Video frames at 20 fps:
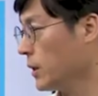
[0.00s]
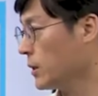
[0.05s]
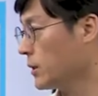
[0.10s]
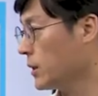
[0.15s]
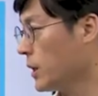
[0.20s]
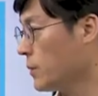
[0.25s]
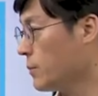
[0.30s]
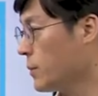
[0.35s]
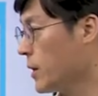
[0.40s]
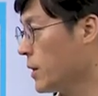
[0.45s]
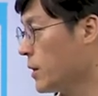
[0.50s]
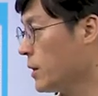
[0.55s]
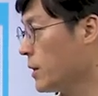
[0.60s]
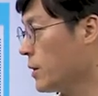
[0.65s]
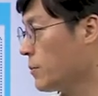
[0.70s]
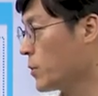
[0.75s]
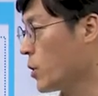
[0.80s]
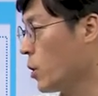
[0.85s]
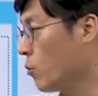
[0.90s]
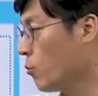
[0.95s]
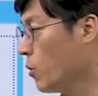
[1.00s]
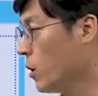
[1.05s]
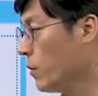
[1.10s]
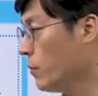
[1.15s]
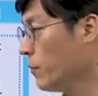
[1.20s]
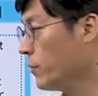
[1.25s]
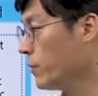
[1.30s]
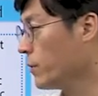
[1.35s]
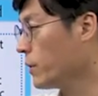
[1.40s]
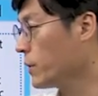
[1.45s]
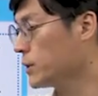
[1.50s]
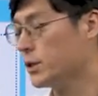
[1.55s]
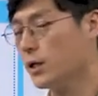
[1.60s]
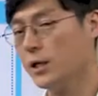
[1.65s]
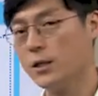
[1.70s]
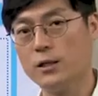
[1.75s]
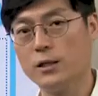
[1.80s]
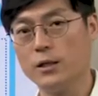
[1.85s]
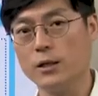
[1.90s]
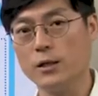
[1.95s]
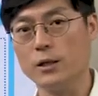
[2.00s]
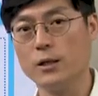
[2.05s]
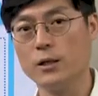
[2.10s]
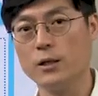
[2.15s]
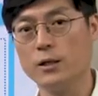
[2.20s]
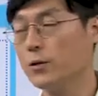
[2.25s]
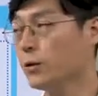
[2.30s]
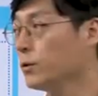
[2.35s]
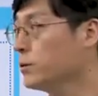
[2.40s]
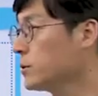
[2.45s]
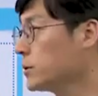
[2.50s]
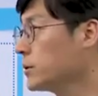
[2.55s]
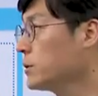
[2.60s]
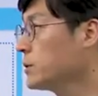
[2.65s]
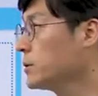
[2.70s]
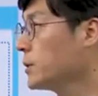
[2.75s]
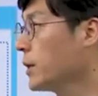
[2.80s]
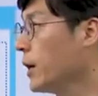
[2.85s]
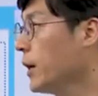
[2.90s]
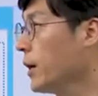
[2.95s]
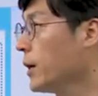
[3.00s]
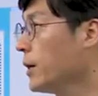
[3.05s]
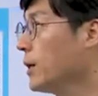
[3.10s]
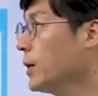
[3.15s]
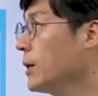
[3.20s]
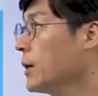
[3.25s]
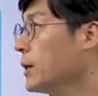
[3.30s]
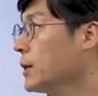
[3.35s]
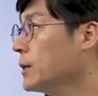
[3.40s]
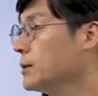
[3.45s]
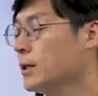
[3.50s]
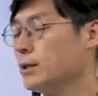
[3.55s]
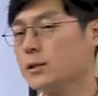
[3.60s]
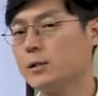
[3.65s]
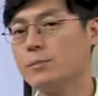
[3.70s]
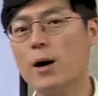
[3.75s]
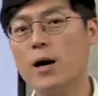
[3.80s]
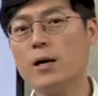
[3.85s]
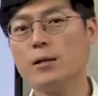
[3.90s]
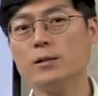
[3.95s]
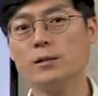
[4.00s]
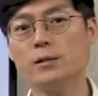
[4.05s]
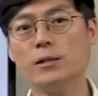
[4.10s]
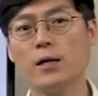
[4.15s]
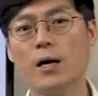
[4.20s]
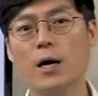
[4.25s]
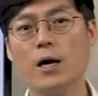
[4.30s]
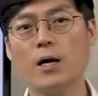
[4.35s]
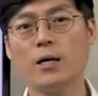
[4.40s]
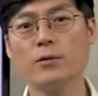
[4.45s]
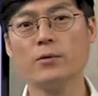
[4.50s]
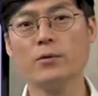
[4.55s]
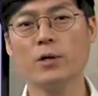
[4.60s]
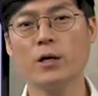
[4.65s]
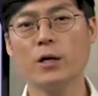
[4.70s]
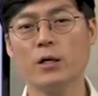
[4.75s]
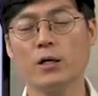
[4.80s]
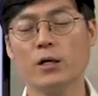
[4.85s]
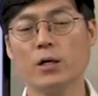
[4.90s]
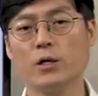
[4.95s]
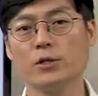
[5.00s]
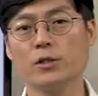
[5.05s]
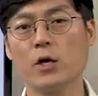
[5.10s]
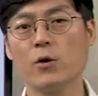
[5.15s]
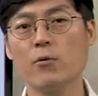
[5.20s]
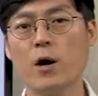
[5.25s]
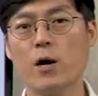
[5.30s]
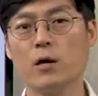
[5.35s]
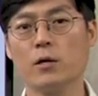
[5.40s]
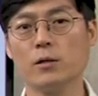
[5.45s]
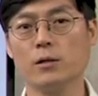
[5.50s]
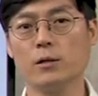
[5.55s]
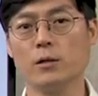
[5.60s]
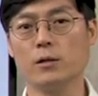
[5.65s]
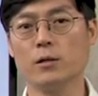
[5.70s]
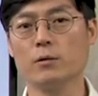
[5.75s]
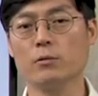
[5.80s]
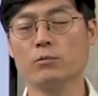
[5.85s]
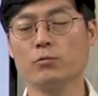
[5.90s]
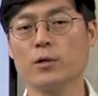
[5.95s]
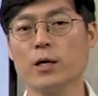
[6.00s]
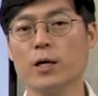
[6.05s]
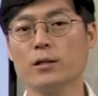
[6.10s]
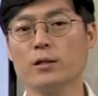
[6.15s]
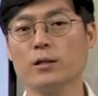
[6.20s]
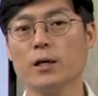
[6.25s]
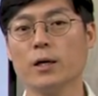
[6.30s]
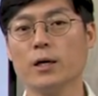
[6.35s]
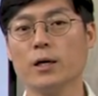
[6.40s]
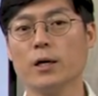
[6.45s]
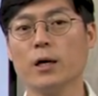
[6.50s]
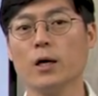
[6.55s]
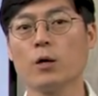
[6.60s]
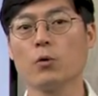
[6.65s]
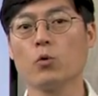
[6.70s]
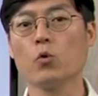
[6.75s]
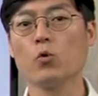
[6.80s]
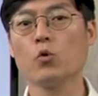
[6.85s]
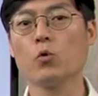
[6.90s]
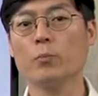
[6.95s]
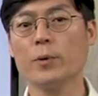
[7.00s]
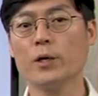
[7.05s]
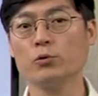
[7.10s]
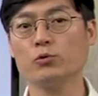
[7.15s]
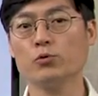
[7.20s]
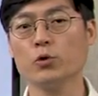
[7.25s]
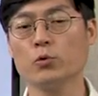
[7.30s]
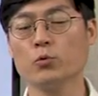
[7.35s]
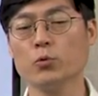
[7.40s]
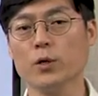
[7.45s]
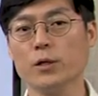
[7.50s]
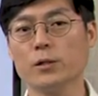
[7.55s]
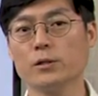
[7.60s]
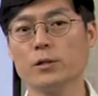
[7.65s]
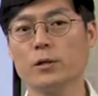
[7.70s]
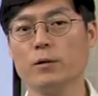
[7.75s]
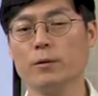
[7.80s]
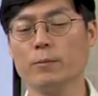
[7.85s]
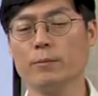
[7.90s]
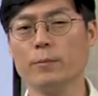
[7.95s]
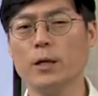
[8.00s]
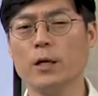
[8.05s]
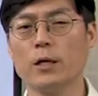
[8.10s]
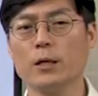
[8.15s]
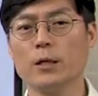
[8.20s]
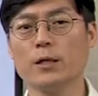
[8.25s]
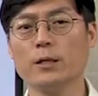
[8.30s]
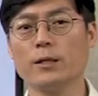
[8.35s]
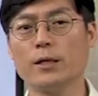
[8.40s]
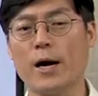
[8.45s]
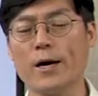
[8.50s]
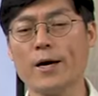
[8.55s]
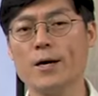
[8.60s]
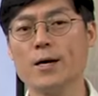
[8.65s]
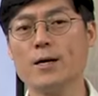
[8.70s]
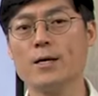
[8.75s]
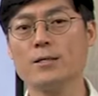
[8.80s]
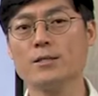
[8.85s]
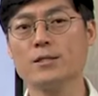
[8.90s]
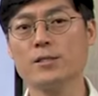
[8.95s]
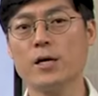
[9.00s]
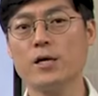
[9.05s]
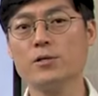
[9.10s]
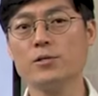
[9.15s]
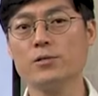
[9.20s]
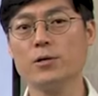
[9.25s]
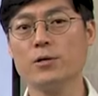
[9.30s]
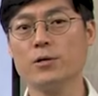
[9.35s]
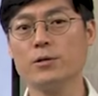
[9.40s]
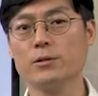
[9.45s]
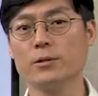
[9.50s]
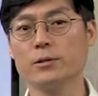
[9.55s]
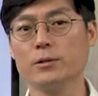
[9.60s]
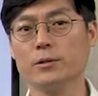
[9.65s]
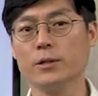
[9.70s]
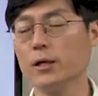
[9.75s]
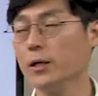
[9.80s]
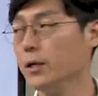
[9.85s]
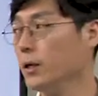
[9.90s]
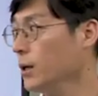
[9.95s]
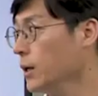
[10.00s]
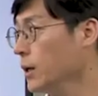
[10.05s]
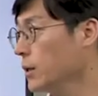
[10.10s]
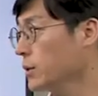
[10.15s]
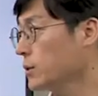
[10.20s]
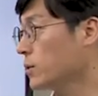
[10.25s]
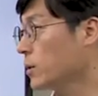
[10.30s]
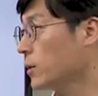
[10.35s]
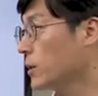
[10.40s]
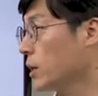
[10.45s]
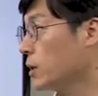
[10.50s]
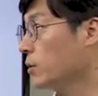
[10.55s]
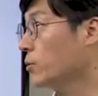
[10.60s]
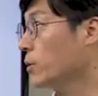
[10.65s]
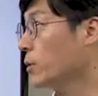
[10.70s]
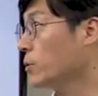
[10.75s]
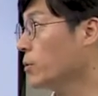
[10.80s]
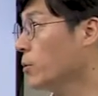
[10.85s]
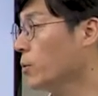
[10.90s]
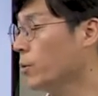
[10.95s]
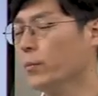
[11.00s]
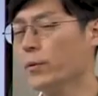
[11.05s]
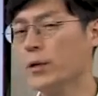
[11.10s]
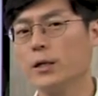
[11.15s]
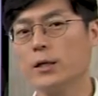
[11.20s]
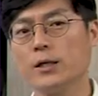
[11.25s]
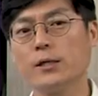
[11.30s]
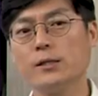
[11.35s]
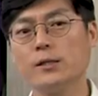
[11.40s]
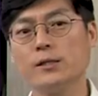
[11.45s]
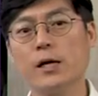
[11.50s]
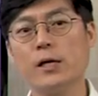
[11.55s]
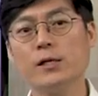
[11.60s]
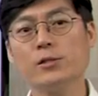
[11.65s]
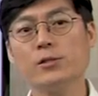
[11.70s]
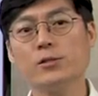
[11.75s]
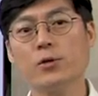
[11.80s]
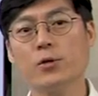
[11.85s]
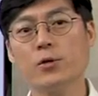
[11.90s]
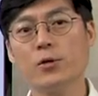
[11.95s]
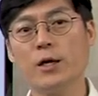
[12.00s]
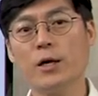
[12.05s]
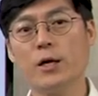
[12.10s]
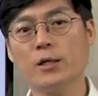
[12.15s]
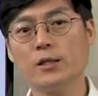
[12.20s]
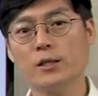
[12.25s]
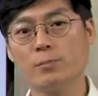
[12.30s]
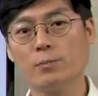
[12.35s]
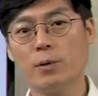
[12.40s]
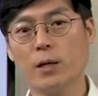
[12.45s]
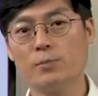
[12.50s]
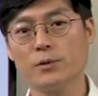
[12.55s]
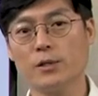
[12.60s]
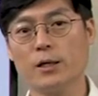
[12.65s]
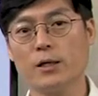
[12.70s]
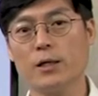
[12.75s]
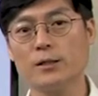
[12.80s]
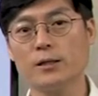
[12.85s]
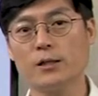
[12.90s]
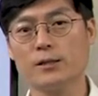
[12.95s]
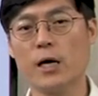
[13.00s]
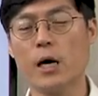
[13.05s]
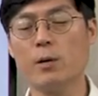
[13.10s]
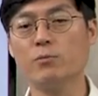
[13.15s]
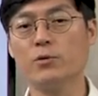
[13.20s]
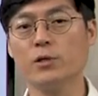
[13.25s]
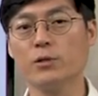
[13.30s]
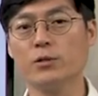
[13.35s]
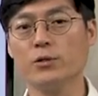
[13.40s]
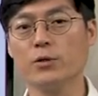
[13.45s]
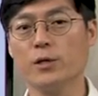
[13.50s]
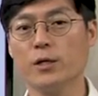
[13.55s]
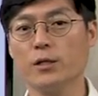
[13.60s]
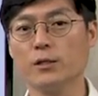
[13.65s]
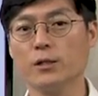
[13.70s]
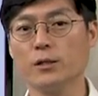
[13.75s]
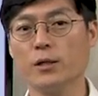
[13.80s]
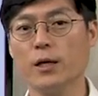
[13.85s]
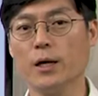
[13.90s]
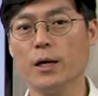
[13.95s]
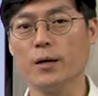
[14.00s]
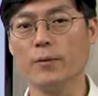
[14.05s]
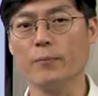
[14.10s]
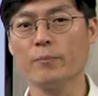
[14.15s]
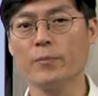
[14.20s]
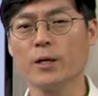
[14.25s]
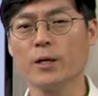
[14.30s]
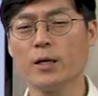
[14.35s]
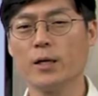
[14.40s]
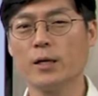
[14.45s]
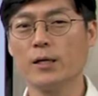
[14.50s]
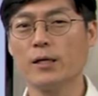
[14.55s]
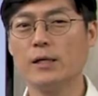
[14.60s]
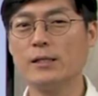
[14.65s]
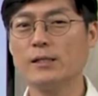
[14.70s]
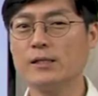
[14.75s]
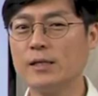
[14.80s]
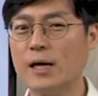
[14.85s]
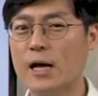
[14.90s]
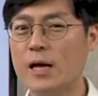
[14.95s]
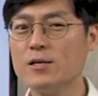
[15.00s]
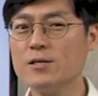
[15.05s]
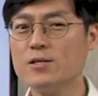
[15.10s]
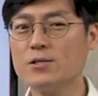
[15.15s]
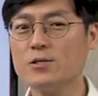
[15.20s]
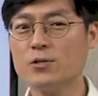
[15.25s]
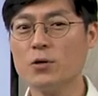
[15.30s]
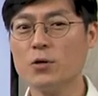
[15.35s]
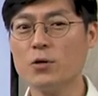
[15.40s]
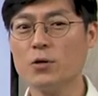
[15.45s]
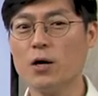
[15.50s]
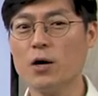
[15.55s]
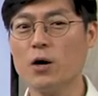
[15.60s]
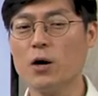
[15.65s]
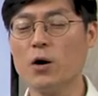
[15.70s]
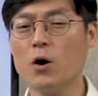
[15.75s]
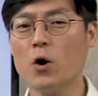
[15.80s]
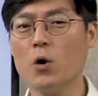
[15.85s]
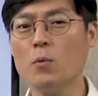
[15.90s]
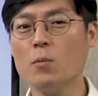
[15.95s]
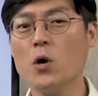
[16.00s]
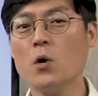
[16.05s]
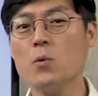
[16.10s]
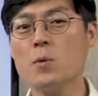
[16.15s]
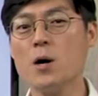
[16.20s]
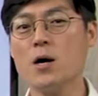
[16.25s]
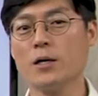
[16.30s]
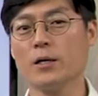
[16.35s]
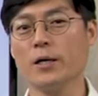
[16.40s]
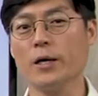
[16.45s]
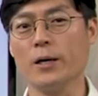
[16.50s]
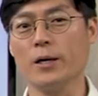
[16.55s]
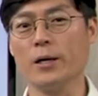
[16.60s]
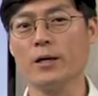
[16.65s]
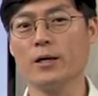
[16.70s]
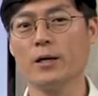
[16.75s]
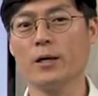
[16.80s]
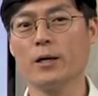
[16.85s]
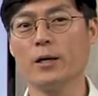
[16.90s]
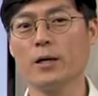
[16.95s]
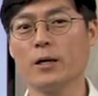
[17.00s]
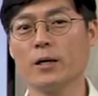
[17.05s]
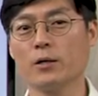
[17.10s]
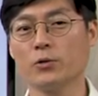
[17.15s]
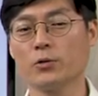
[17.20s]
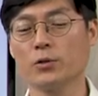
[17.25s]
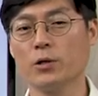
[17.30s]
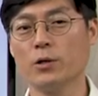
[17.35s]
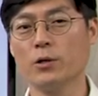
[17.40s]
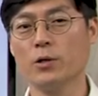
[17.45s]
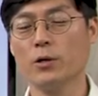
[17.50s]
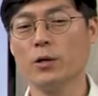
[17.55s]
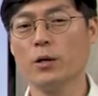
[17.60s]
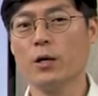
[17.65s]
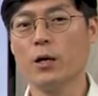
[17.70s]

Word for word: 그다음에 병원, 시티 이런 등등의 이제 스마트한 어, 생활을 우리한테 공급해주기 위해서 이 다양한 센서들이 들어가게 되고 이 센서의 집합체가 이제 사물 인터넷인데 이 센서가 어마어마하게 그죠?